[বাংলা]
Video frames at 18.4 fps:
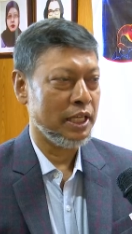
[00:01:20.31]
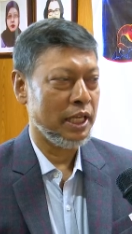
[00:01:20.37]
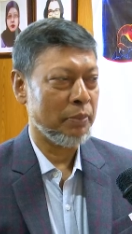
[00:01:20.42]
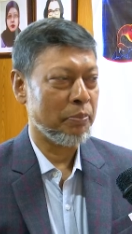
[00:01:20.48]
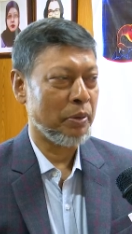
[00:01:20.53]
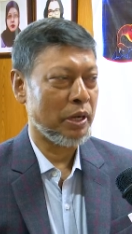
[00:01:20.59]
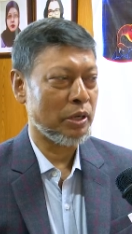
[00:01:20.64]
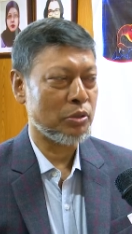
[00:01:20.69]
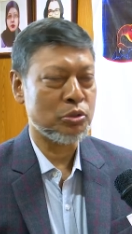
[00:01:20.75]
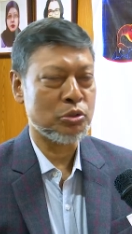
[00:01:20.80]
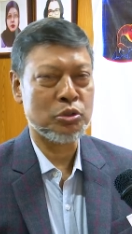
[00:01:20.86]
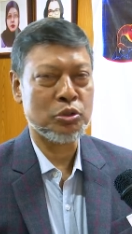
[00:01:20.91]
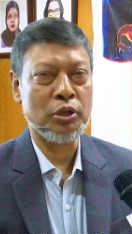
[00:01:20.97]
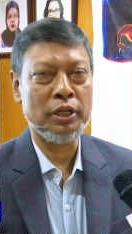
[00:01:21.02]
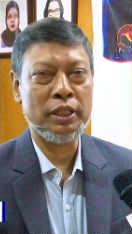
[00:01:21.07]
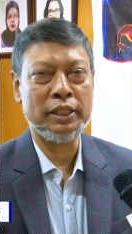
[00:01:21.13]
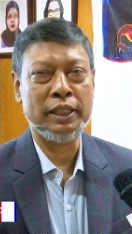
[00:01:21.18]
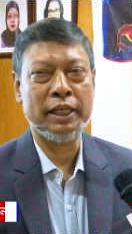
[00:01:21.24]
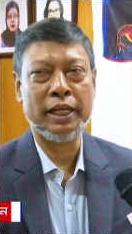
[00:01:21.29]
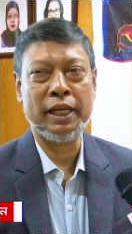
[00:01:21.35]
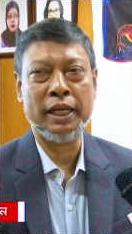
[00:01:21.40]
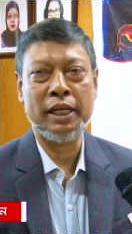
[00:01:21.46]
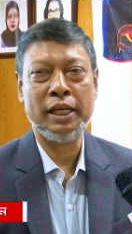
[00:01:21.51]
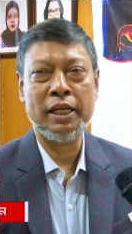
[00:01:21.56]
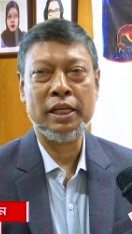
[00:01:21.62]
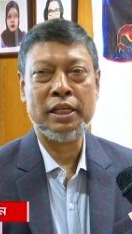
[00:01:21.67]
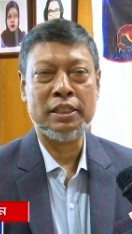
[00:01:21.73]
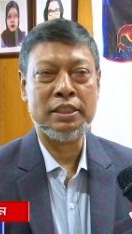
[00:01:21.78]
এই পাকস্থলী থেকে
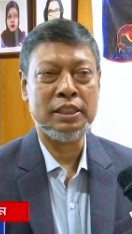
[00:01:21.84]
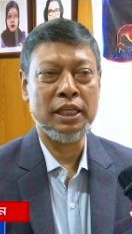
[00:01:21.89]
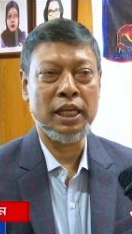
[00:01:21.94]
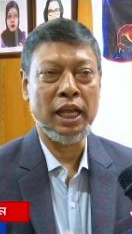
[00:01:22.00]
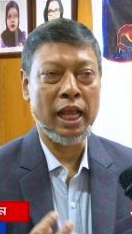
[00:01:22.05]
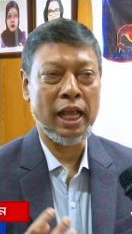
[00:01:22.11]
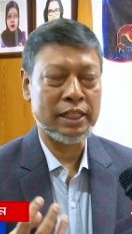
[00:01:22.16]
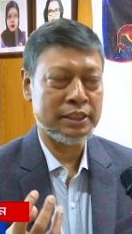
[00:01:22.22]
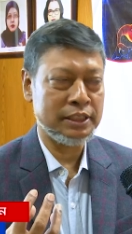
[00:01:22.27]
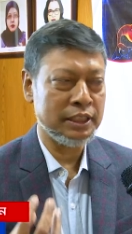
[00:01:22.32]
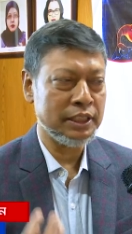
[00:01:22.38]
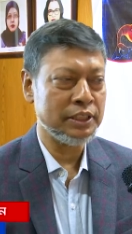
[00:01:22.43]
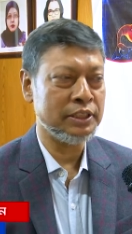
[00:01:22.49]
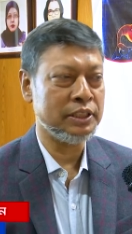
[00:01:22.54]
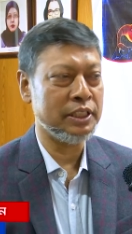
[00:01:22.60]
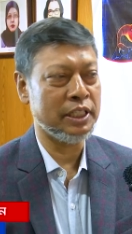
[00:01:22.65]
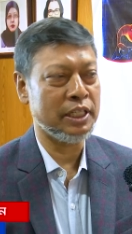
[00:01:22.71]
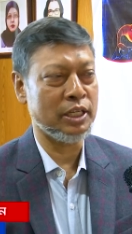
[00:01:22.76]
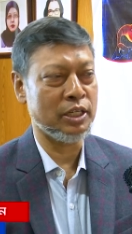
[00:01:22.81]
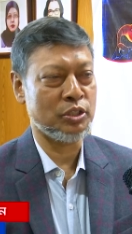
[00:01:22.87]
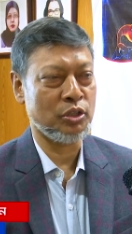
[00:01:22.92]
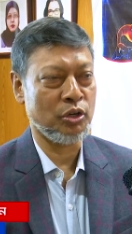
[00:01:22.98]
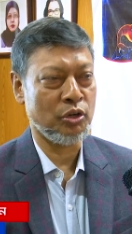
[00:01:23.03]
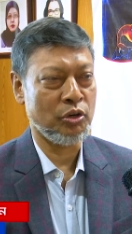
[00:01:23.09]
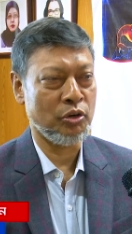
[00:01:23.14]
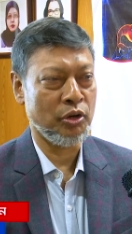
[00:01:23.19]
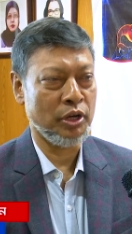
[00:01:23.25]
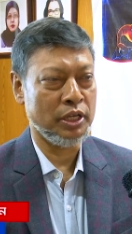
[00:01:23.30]
যে অ্যাসিড
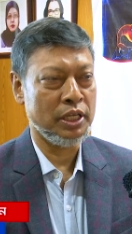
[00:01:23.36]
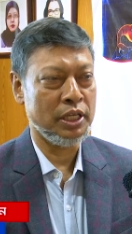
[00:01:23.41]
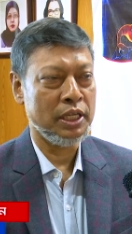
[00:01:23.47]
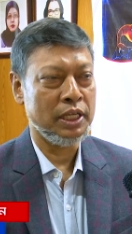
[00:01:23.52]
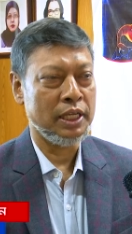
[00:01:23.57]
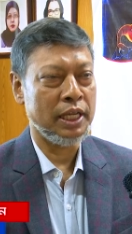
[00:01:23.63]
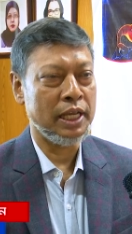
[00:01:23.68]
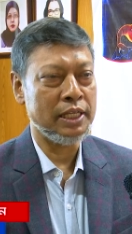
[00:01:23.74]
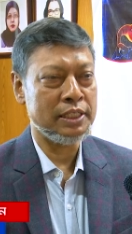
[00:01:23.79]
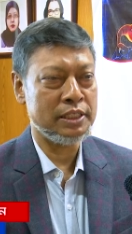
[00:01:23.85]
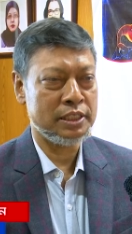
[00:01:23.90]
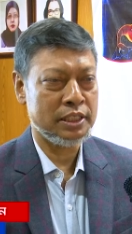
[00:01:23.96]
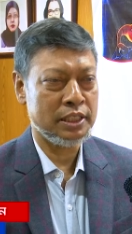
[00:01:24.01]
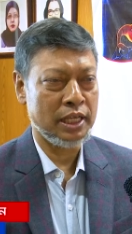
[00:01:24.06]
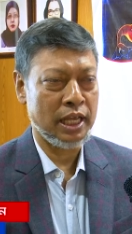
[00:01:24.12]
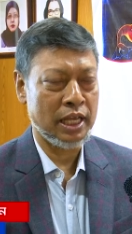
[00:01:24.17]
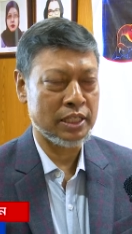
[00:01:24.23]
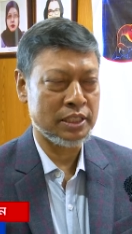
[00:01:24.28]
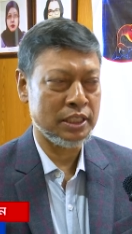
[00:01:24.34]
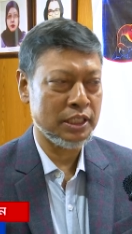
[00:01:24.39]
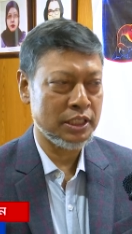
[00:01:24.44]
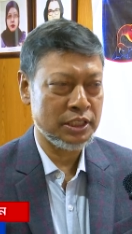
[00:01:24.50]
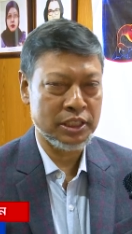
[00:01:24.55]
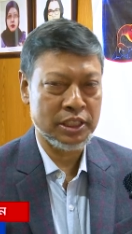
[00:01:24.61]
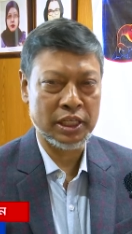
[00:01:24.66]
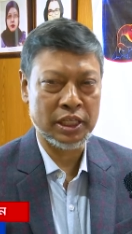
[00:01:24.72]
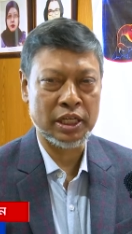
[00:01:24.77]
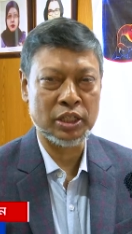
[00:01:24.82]
সিক্রেশন হয় এই অ্যাসিড
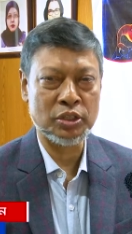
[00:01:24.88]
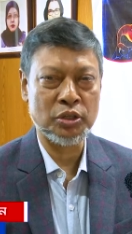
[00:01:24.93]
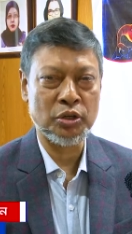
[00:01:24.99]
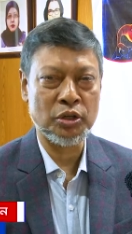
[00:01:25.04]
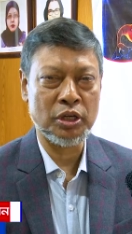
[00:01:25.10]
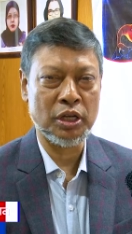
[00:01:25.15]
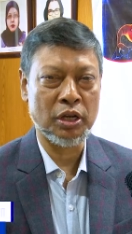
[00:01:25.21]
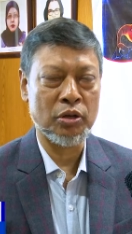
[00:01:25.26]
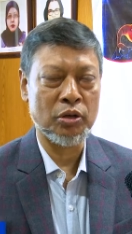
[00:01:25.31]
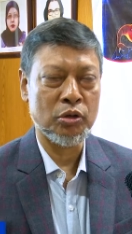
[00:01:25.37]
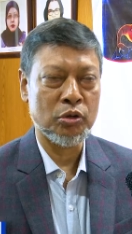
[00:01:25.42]
সিক্রেশনটা